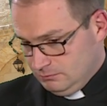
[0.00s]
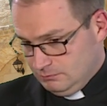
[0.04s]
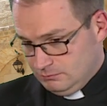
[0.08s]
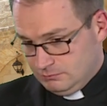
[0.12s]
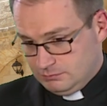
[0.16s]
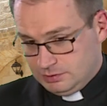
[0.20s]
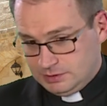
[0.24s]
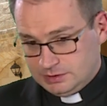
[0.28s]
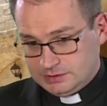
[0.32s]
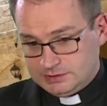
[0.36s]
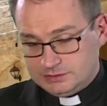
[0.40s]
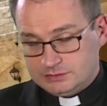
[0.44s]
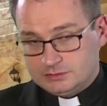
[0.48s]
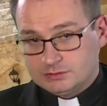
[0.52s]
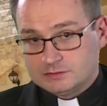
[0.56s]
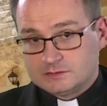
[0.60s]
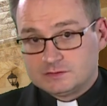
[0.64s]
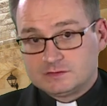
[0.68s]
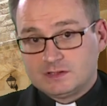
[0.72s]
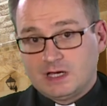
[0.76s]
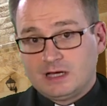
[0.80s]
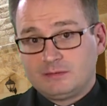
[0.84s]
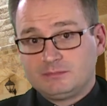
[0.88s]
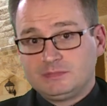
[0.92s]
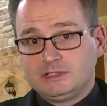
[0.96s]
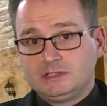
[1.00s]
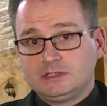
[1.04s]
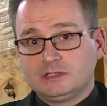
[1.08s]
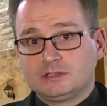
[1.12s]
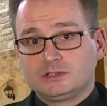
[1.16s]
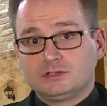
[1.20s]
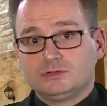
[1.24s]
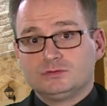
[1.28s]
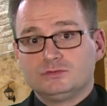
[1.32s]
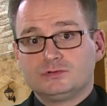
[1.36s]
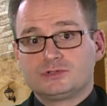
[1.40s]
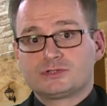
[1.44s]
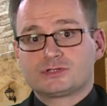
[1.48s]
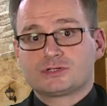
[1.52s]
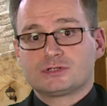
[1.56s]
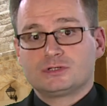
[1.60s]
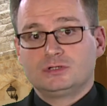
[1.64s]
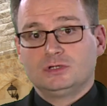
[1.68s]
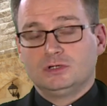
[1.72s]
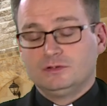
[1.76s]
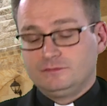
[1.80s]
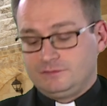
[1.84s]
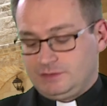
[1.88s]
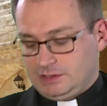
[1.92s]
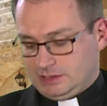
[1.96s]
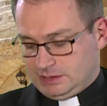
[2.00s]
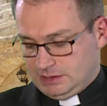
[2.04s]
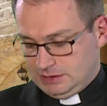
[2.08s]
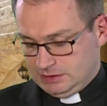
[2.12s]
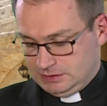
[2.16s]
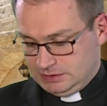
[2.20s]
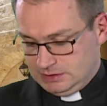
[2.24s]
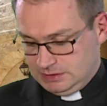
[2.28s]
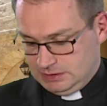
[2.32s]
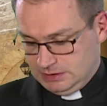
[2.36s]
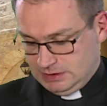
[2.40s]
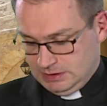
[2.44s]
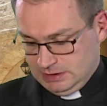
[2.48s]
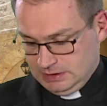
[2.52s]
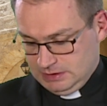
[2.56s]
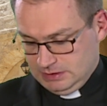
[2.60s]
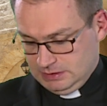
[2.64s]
Byli to sami Jego uczniowie, kiedy